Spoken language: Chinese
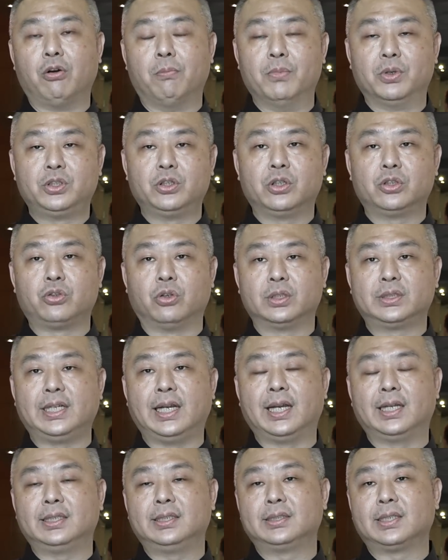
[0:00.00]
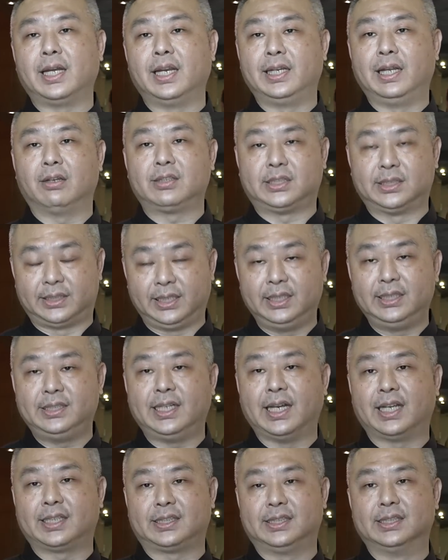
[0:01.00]
我们就是说这样看你要指定
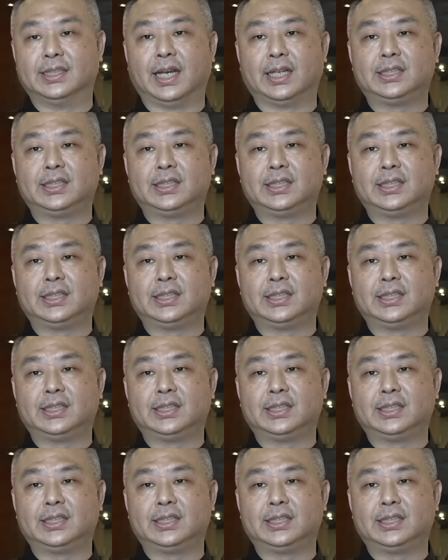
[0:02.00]
驾驶，